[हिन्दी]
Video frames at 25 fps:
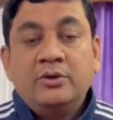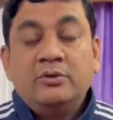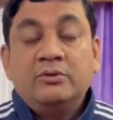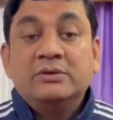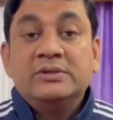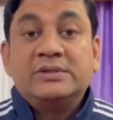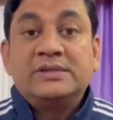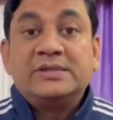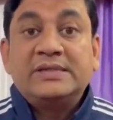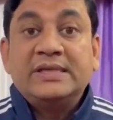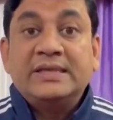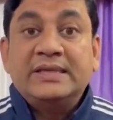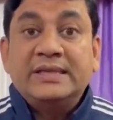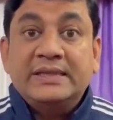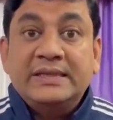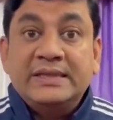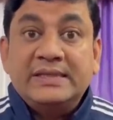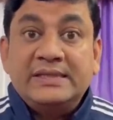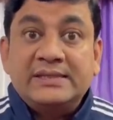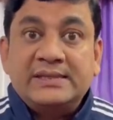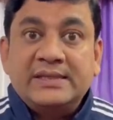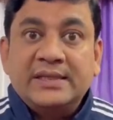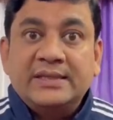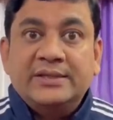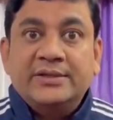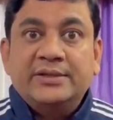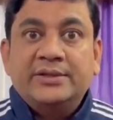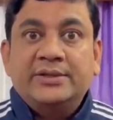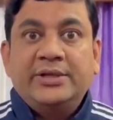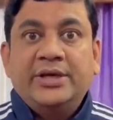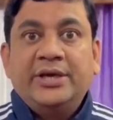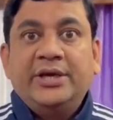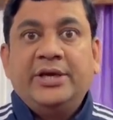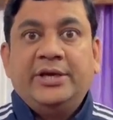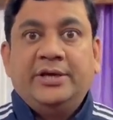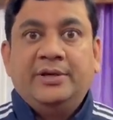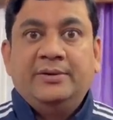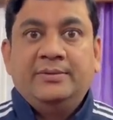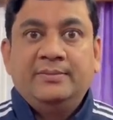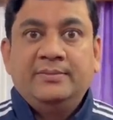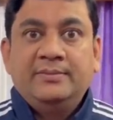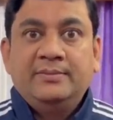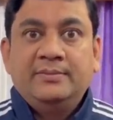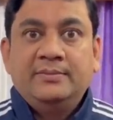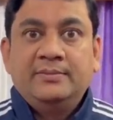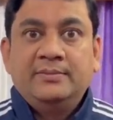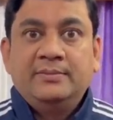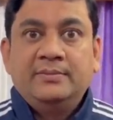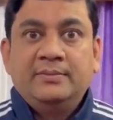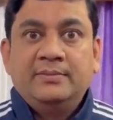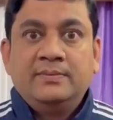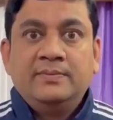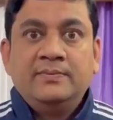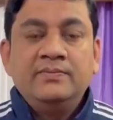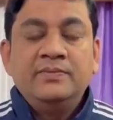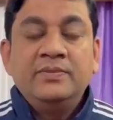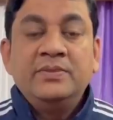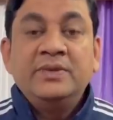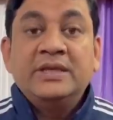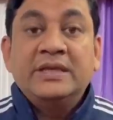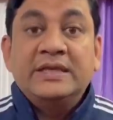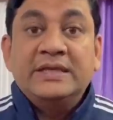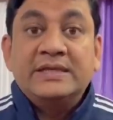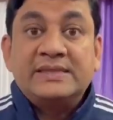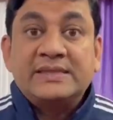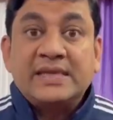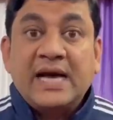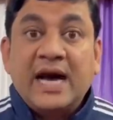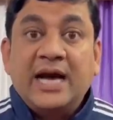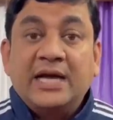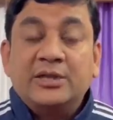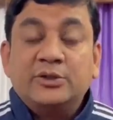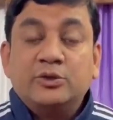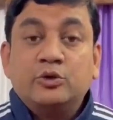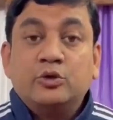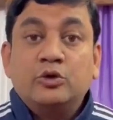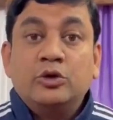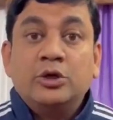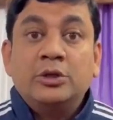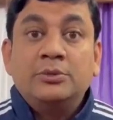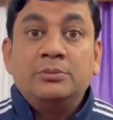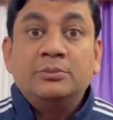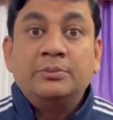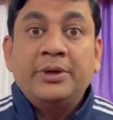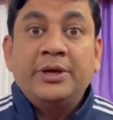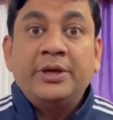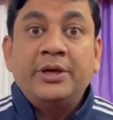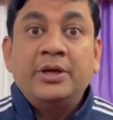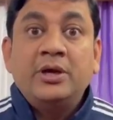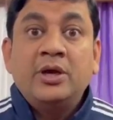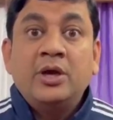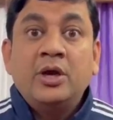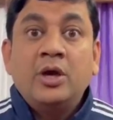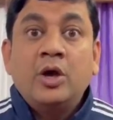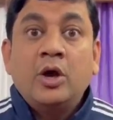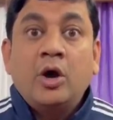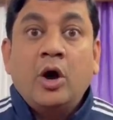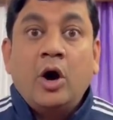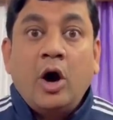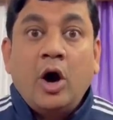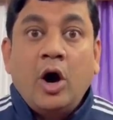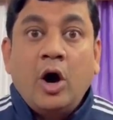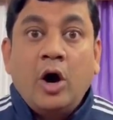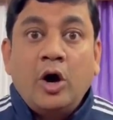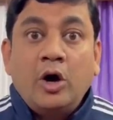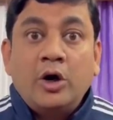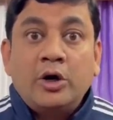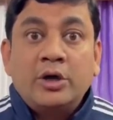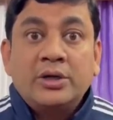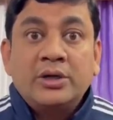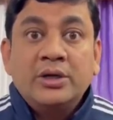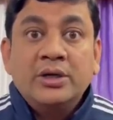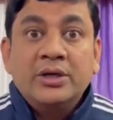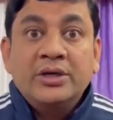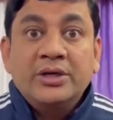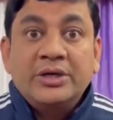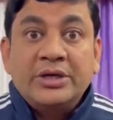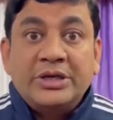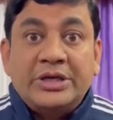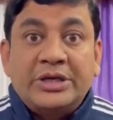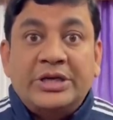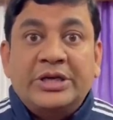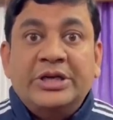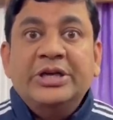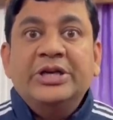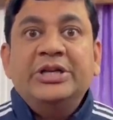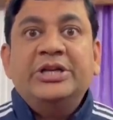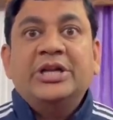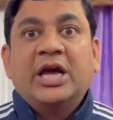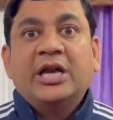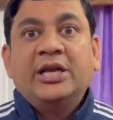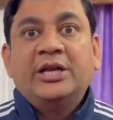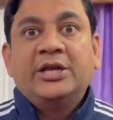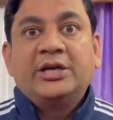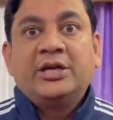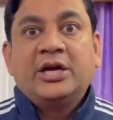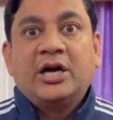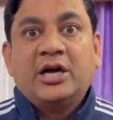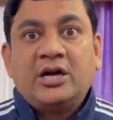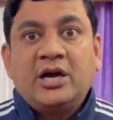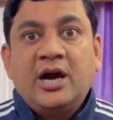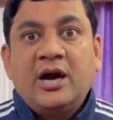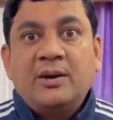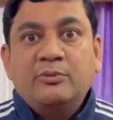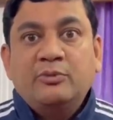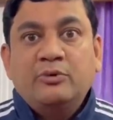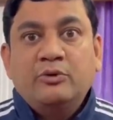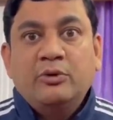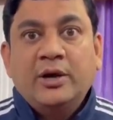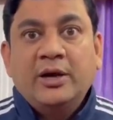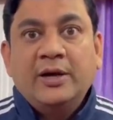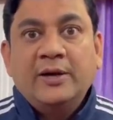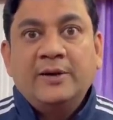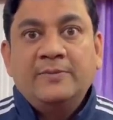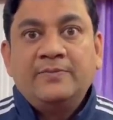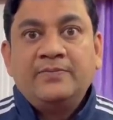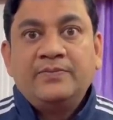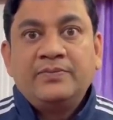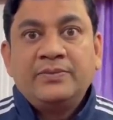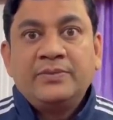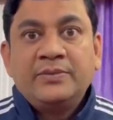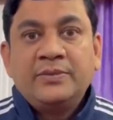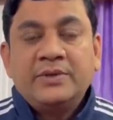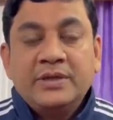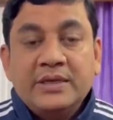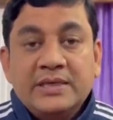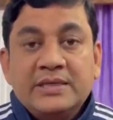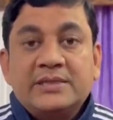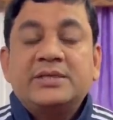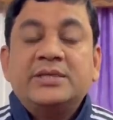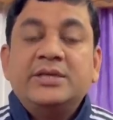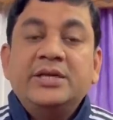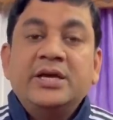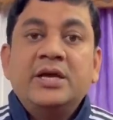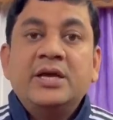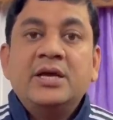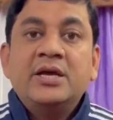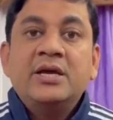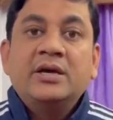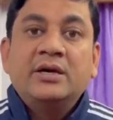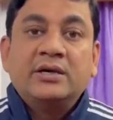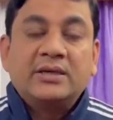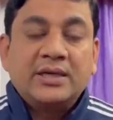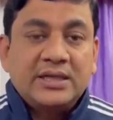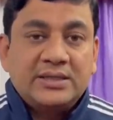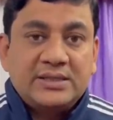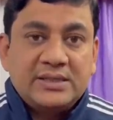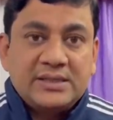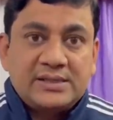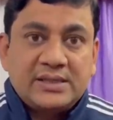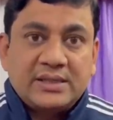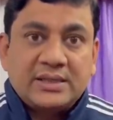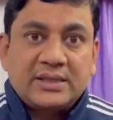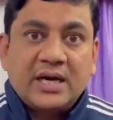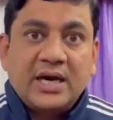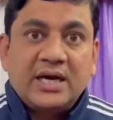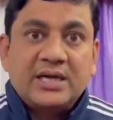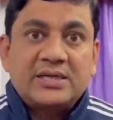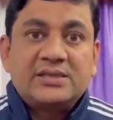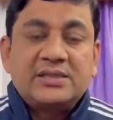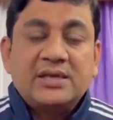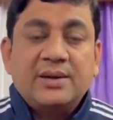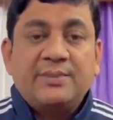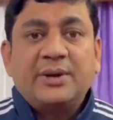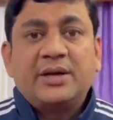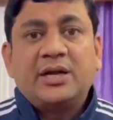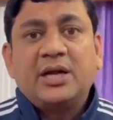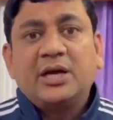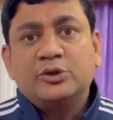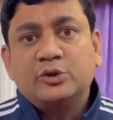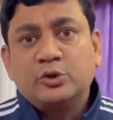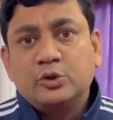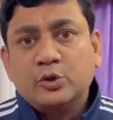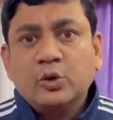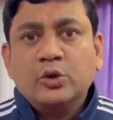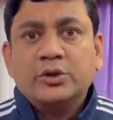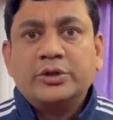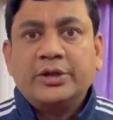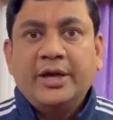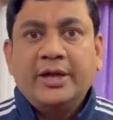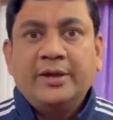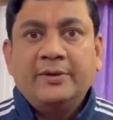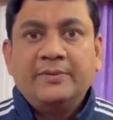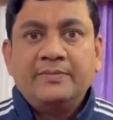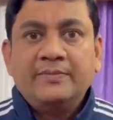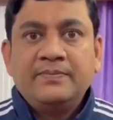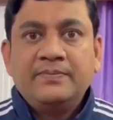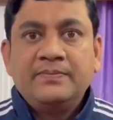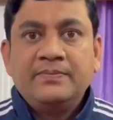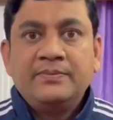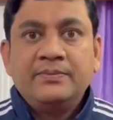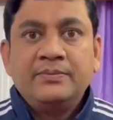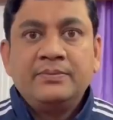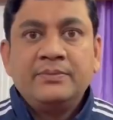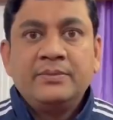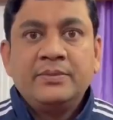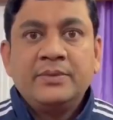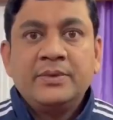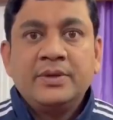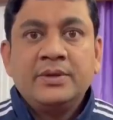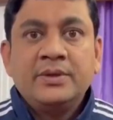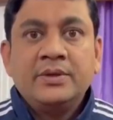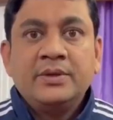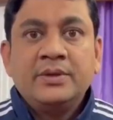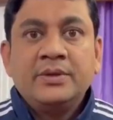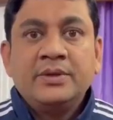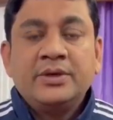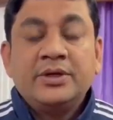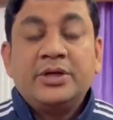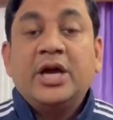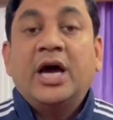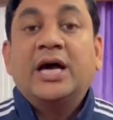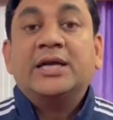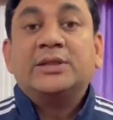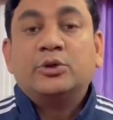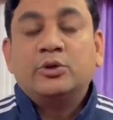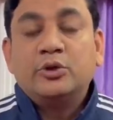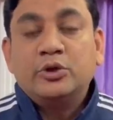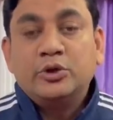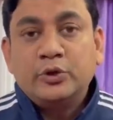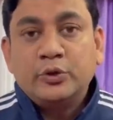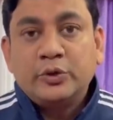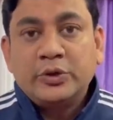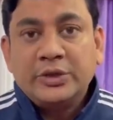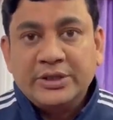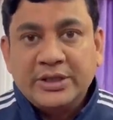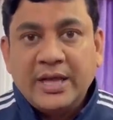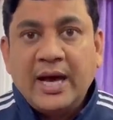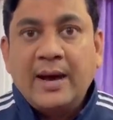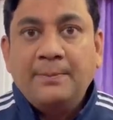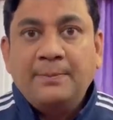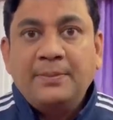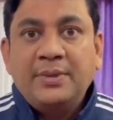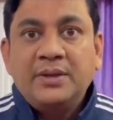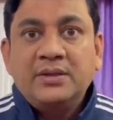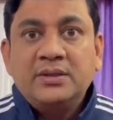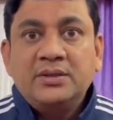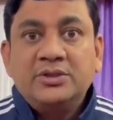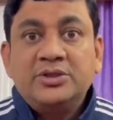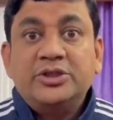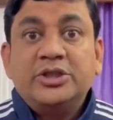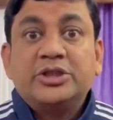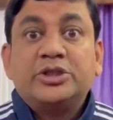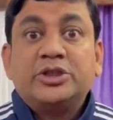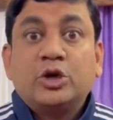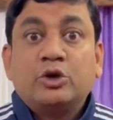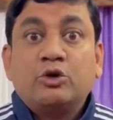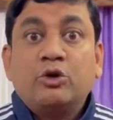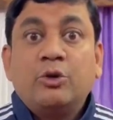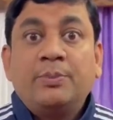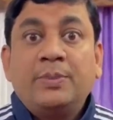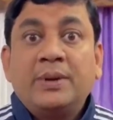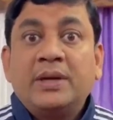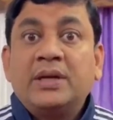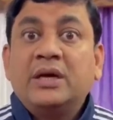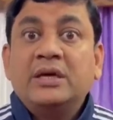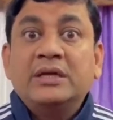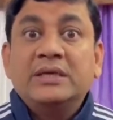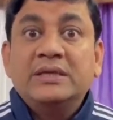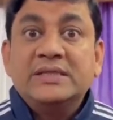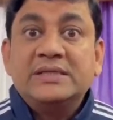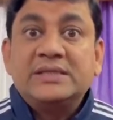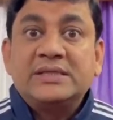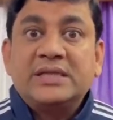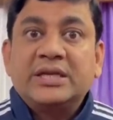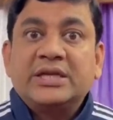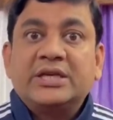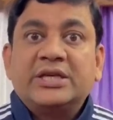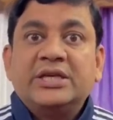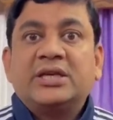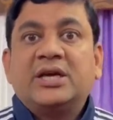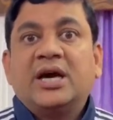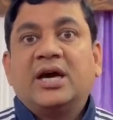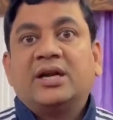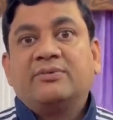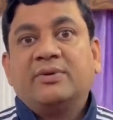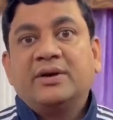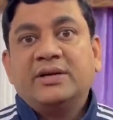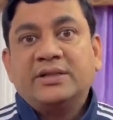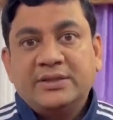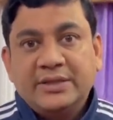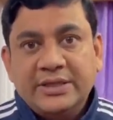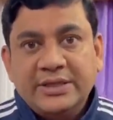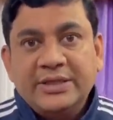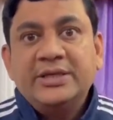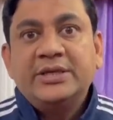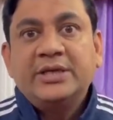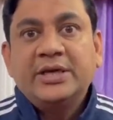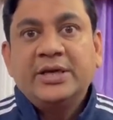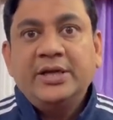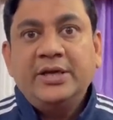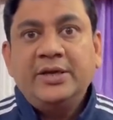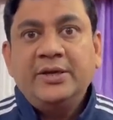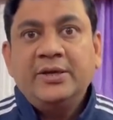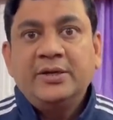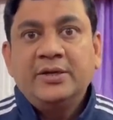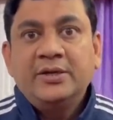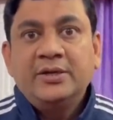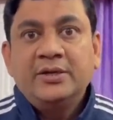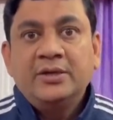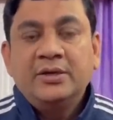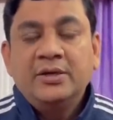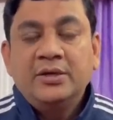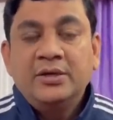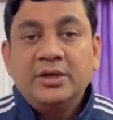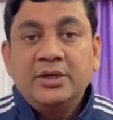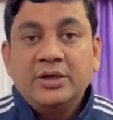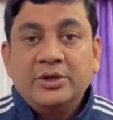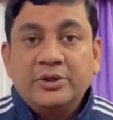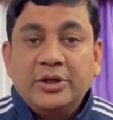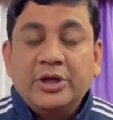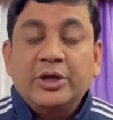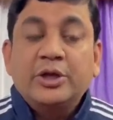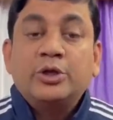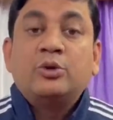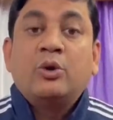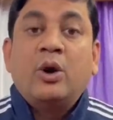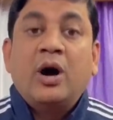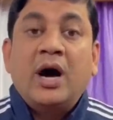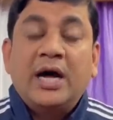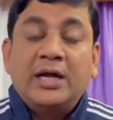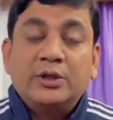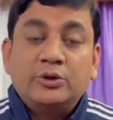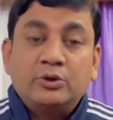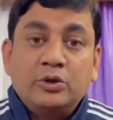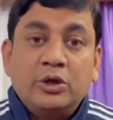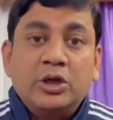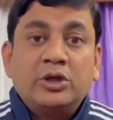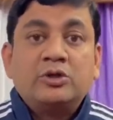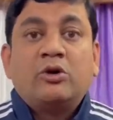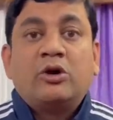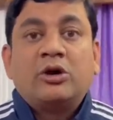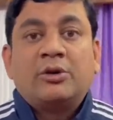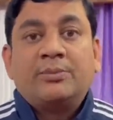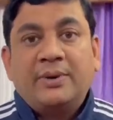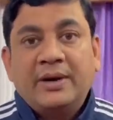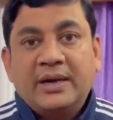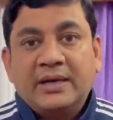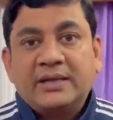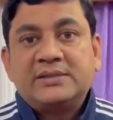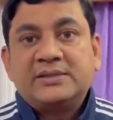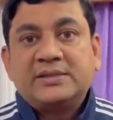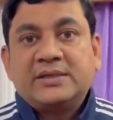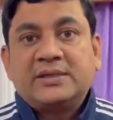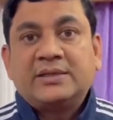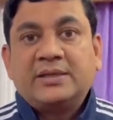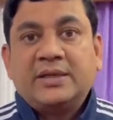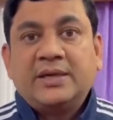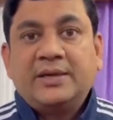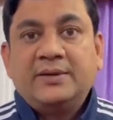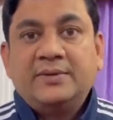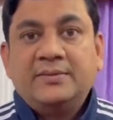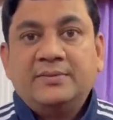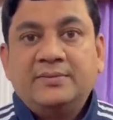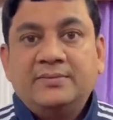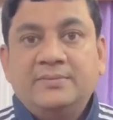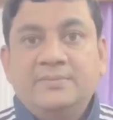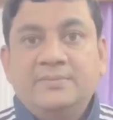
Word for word: उससे निसंदेह इस आंदोलन में और घी डालने का काम हुआ है इसलिए राज्य सरकार से हमारा अनुरोध है कि आंदोलनों के नाम पर शिक्षकों पर इस तरह की कार्रवाई नहीं करें नहीं तो आंदोलन और भड़क सकता है